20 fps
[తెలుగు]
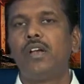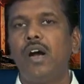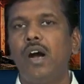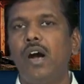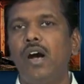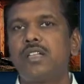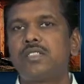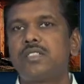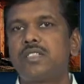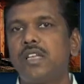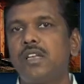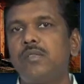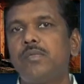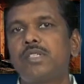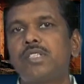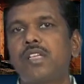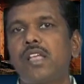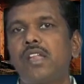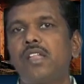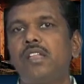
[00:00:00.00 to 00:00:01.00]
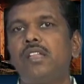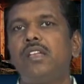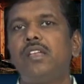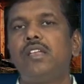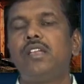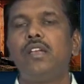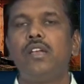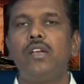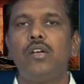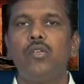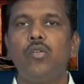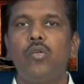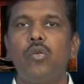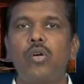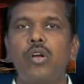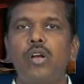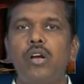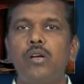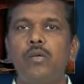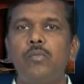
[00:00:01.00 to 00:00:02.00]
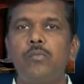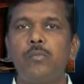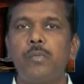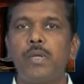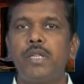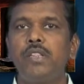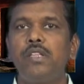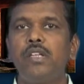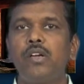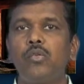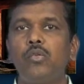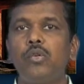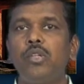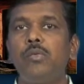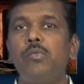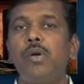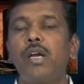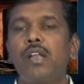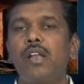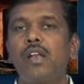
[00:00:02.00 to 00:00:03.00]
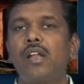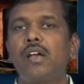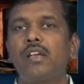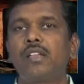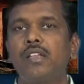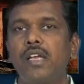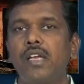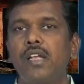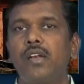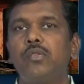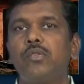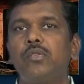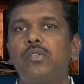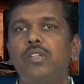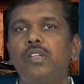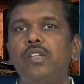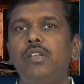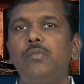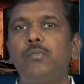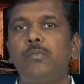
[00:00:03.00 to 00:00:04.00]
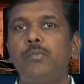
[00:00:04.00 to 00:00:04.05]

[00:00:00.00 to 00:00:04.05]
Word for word: ఆ సిలబస్ అనేది ఒక పెద్ద గుదిబండలాగా తయారవుతుంది